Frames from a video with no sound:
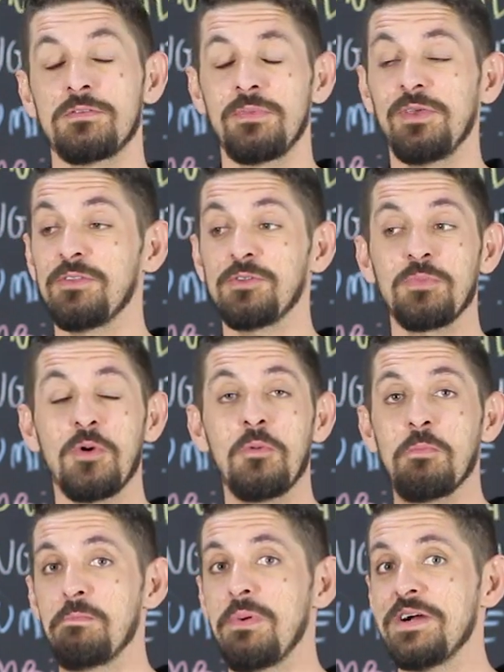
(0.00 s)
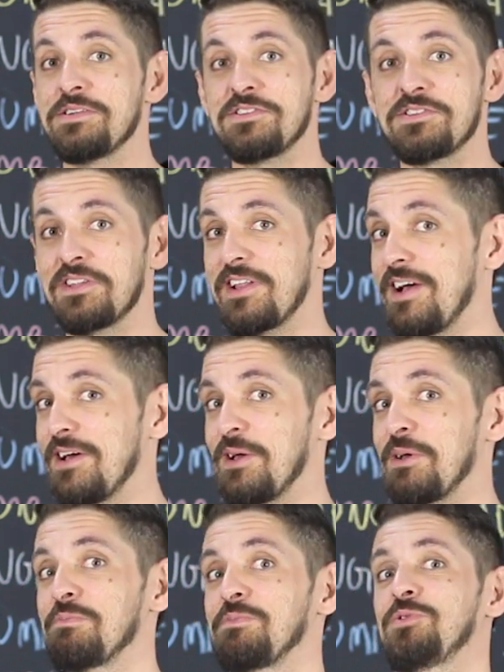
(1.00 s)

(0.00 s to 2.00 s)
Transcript: Esse mês o meu budget tá